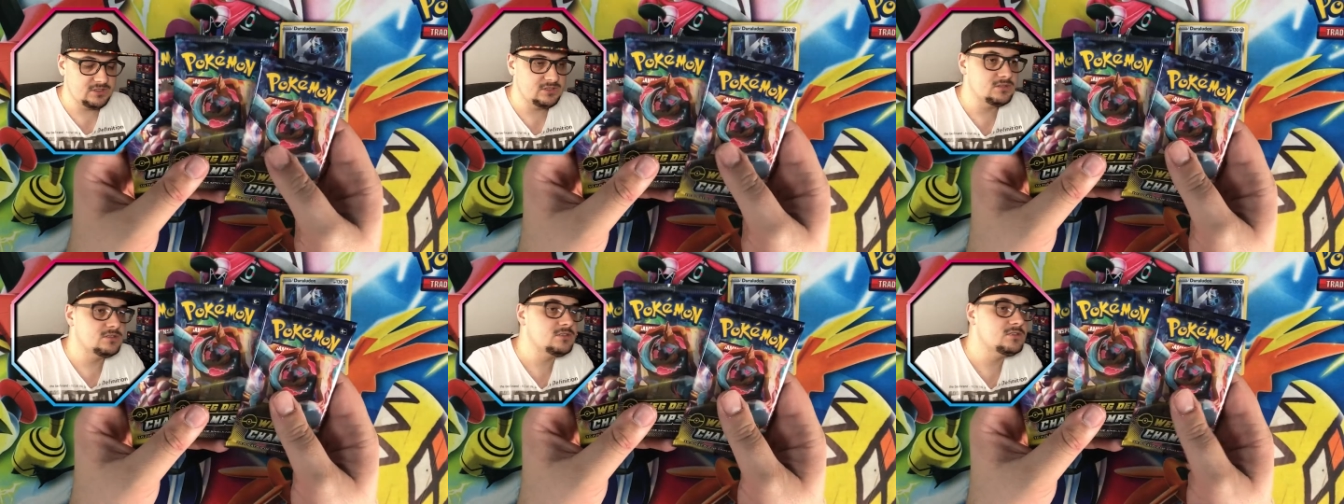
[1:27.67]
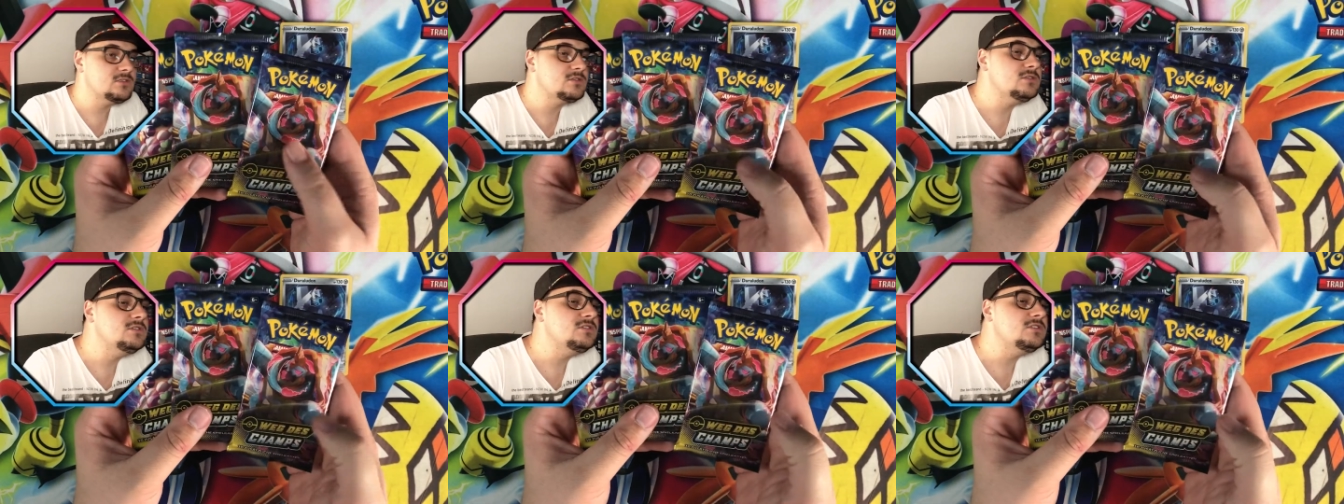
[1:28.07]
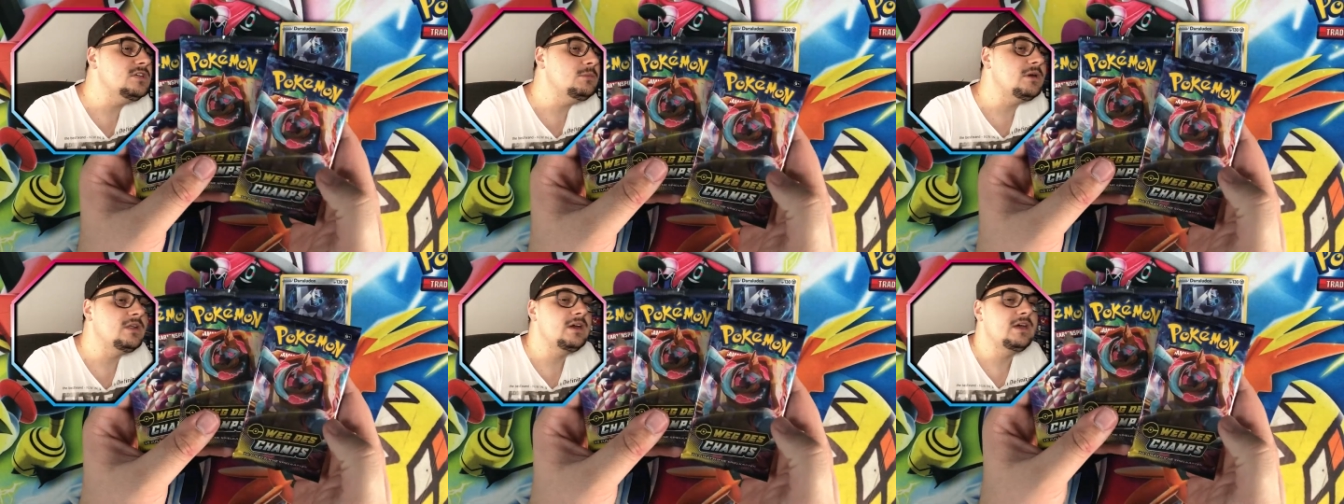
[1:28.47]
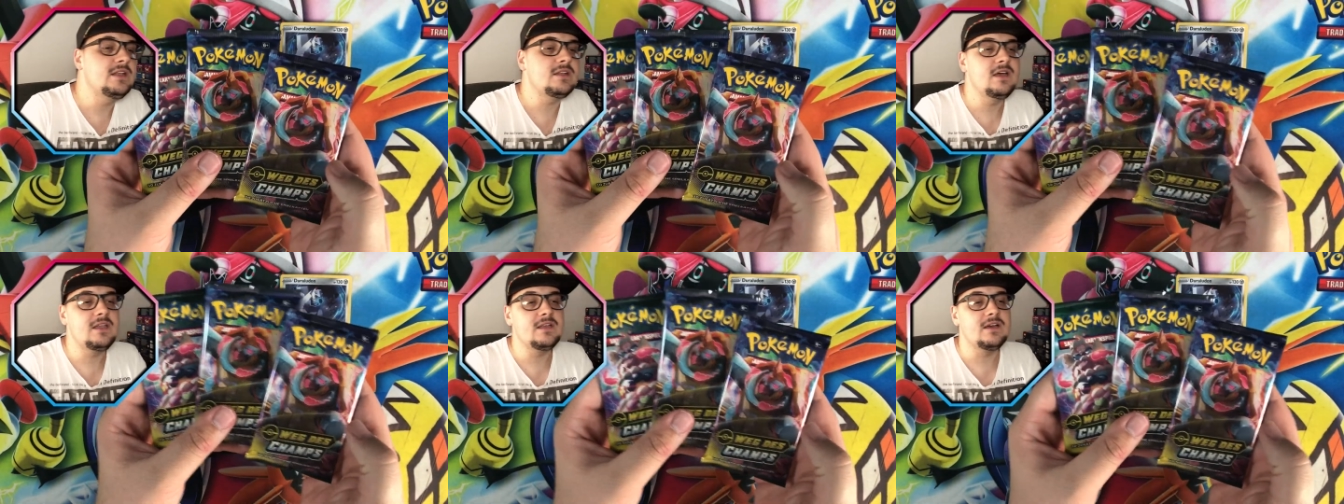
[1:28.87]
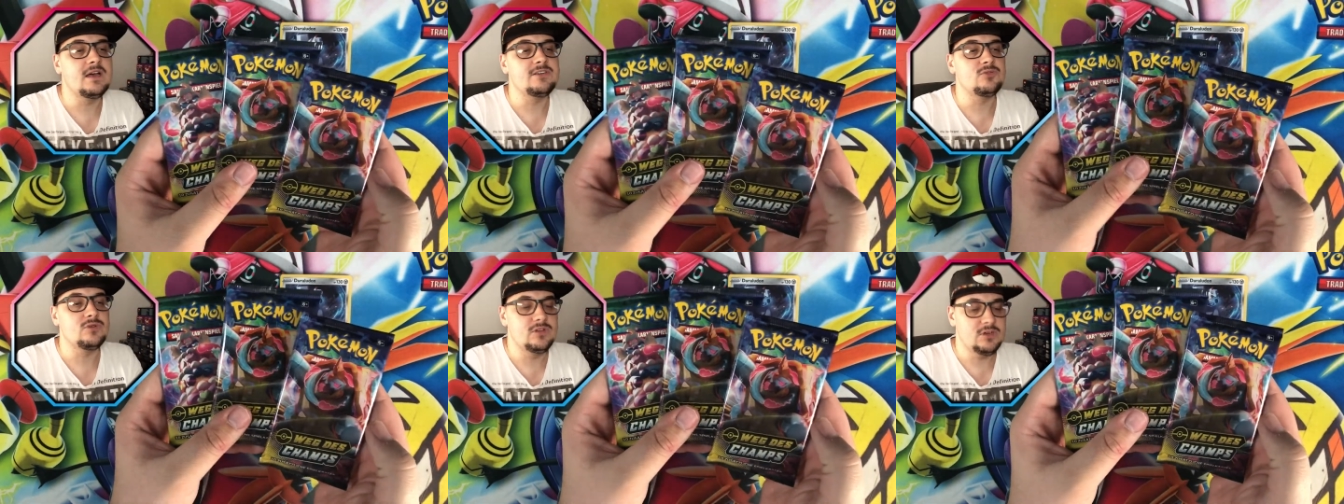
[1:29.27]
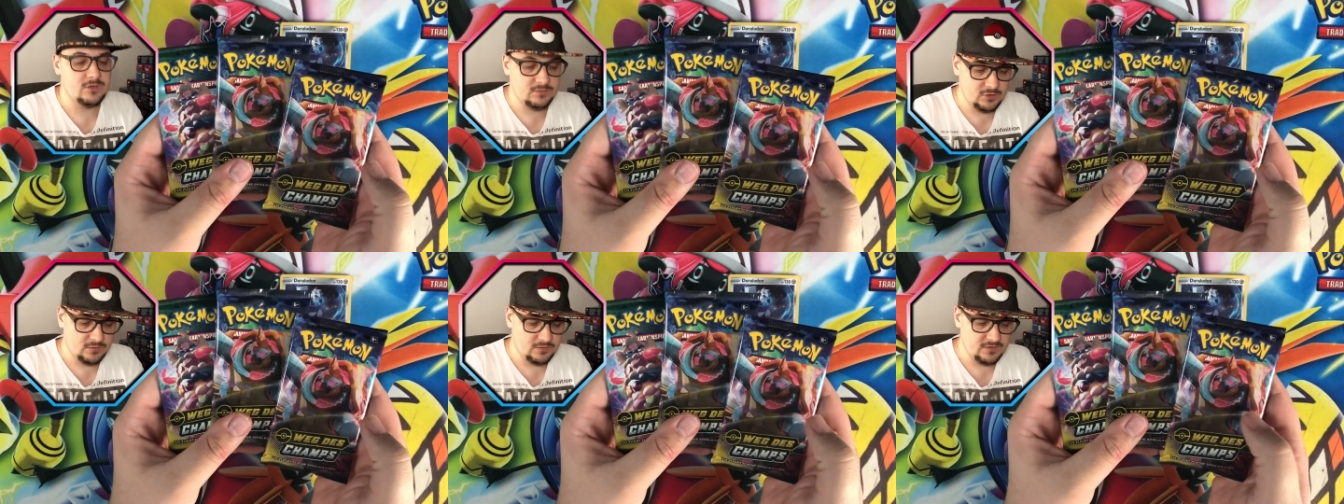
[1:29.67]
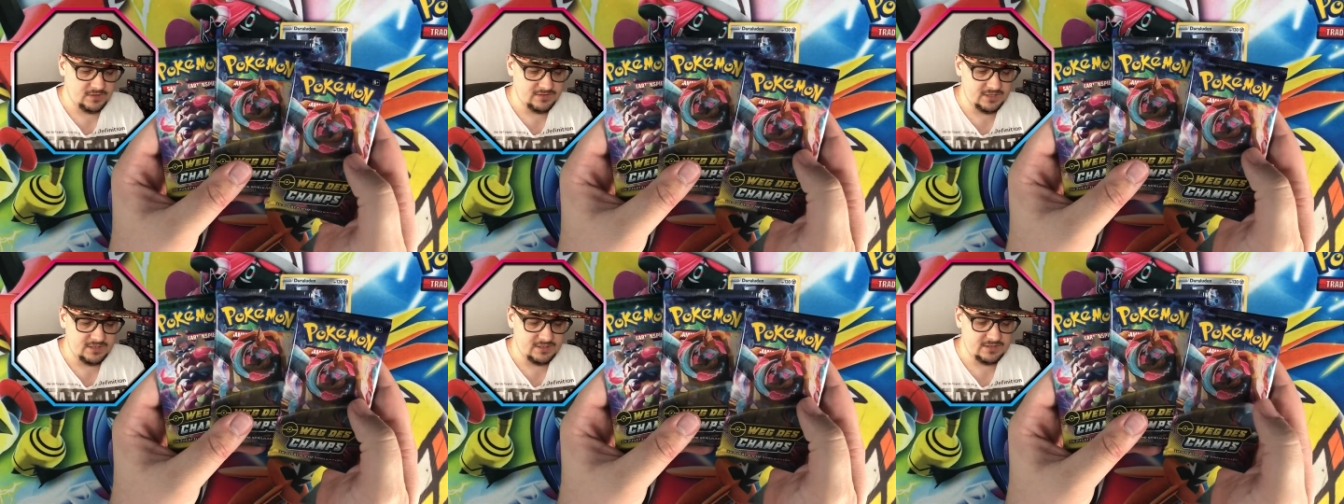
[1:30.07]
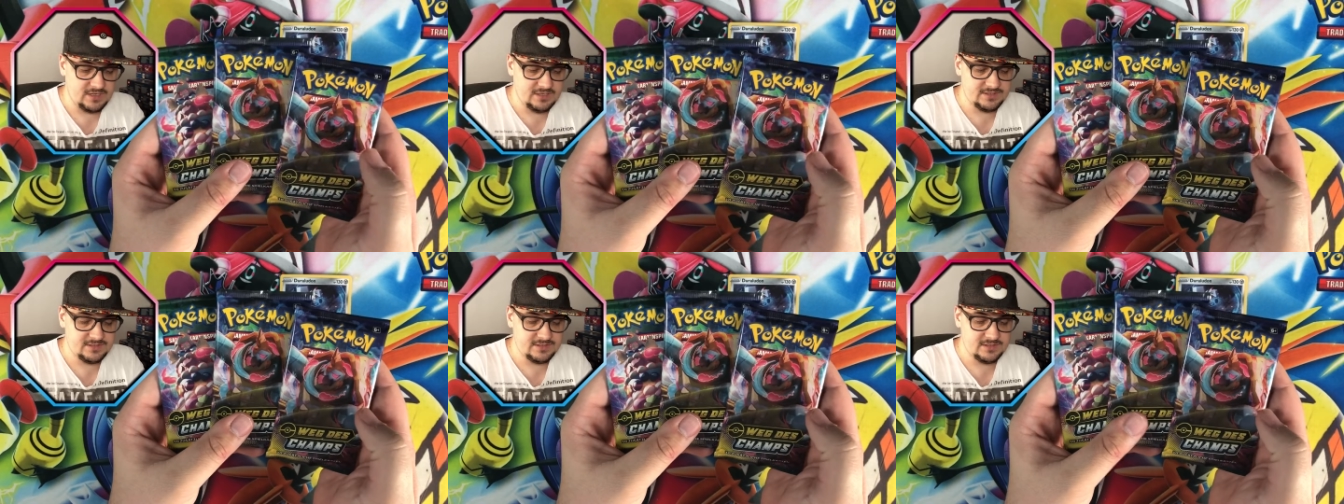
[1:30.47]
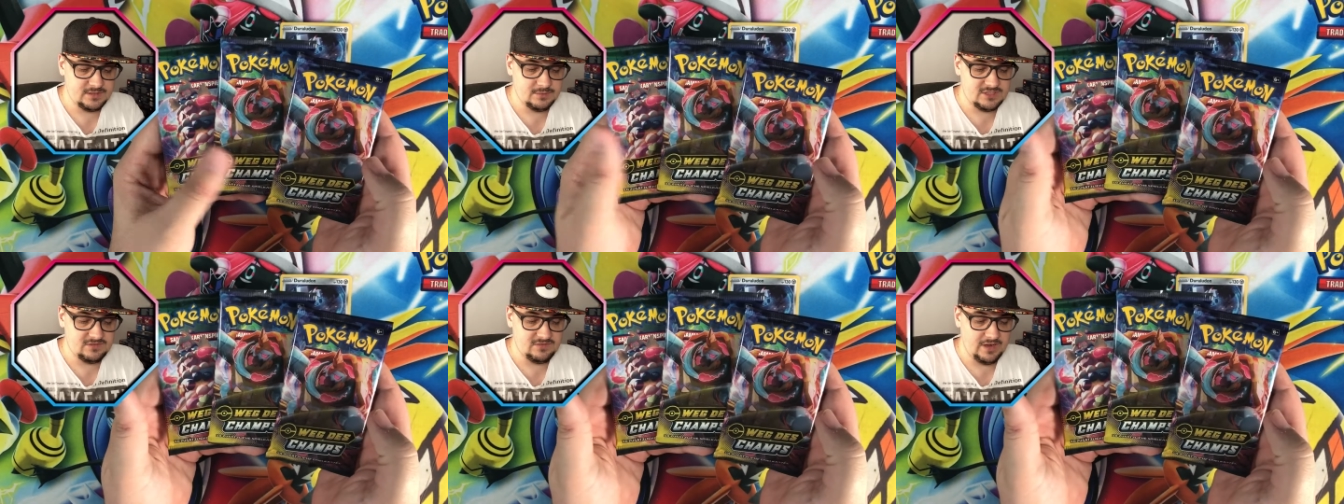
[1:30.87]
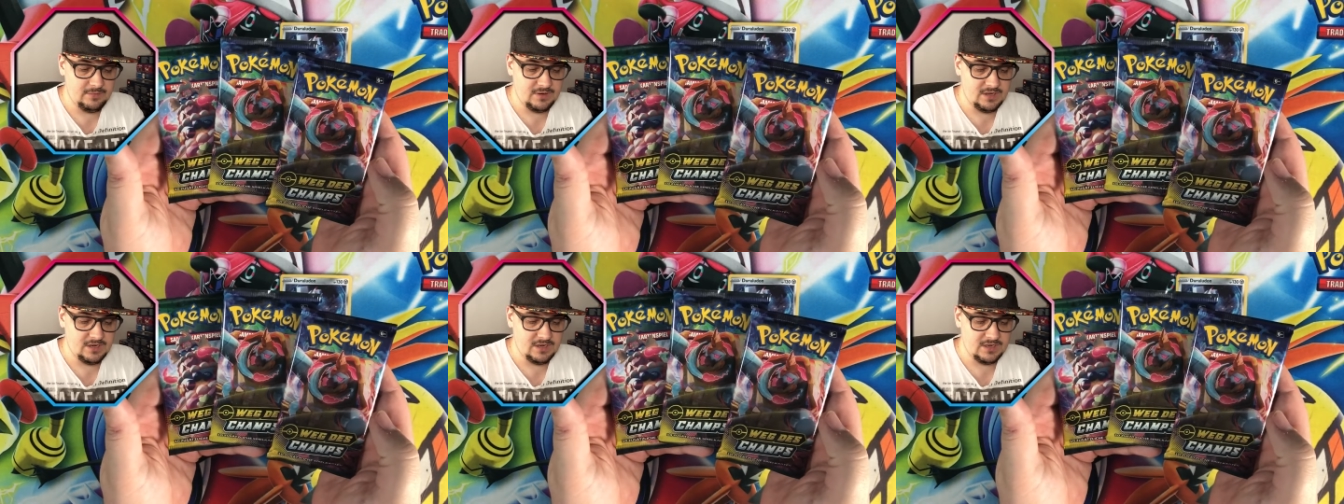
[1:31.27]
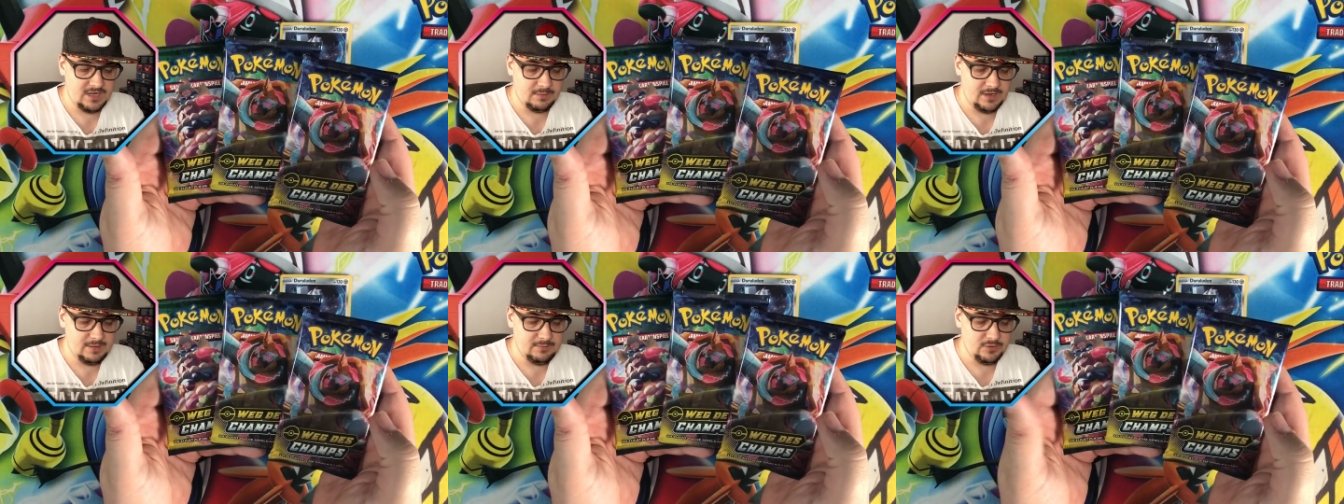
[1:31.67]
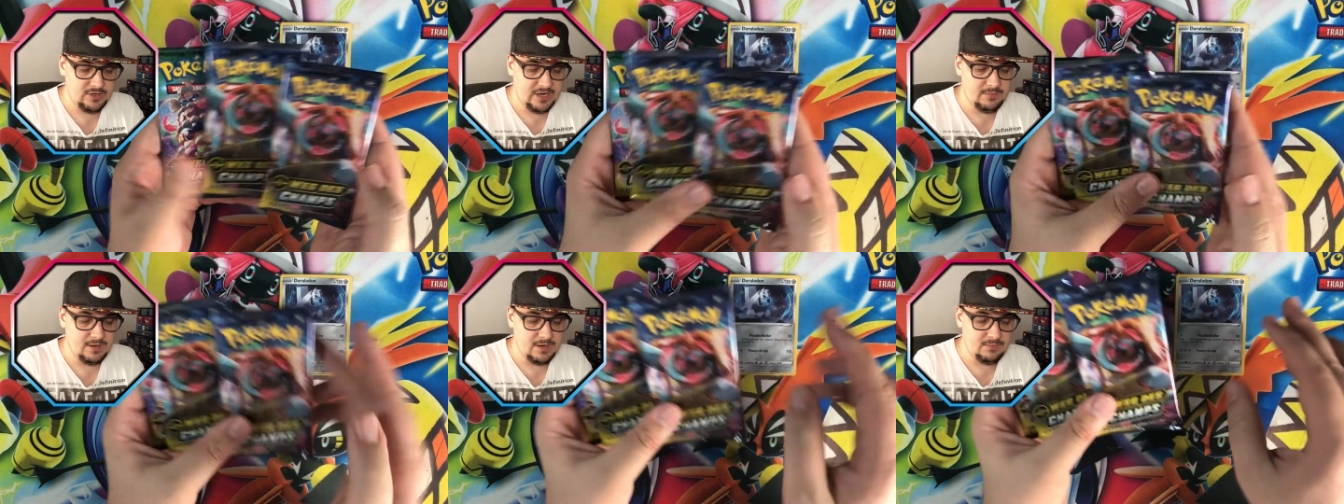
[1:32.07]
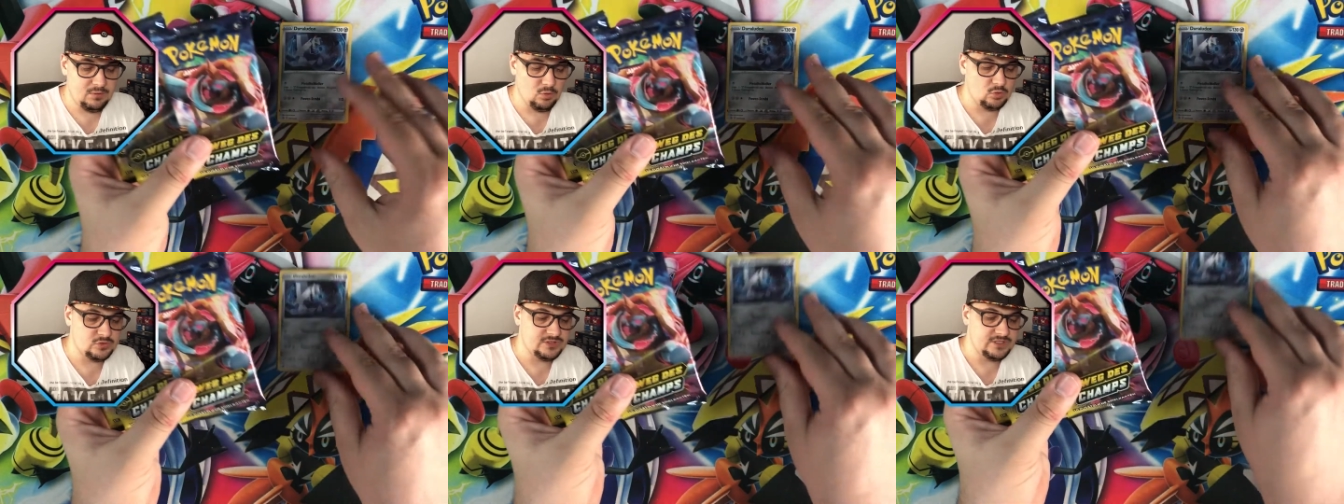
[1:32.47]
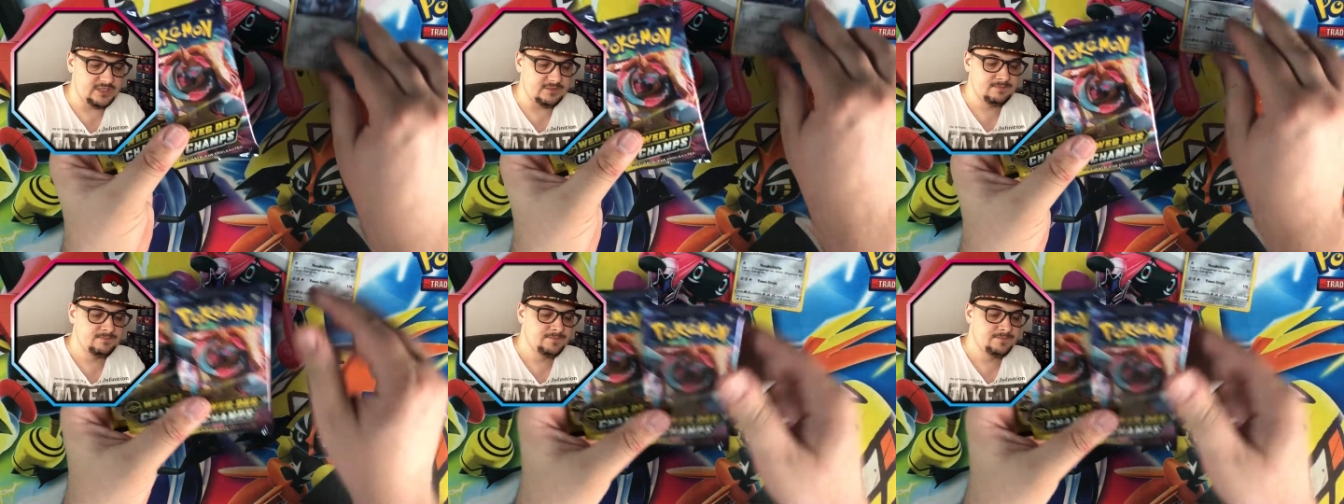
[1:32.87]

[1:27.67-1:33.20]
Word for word: Äh, ich sehe meine Hände gar nicht so genau. Ich hoffe, ihr seht das alles. Äh, mit zweimal Kamalm und einmal Pokusan.